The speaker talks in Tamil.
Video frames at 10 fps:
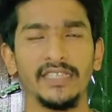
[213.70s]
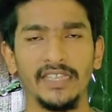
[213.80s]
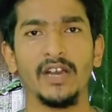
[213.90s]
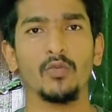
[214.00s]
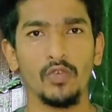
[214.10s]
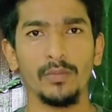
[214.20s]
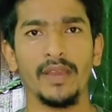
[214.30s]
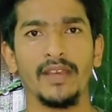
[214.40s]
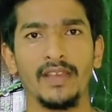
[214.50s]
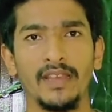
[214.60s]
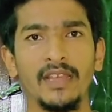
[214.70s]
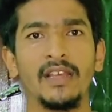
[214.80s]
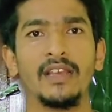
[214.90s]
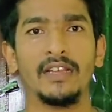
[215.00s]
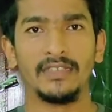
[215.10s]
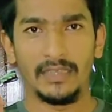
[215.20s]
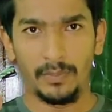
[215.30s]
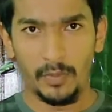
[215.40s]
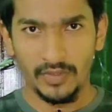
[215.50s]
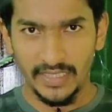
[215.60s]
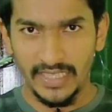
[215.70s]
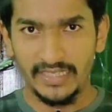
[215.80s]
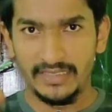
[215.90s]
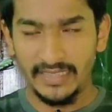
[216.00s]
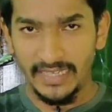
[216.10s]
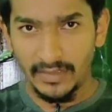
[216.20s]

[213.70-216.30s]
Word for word: இதுதான் உண்மை சப்போஸ் இந்த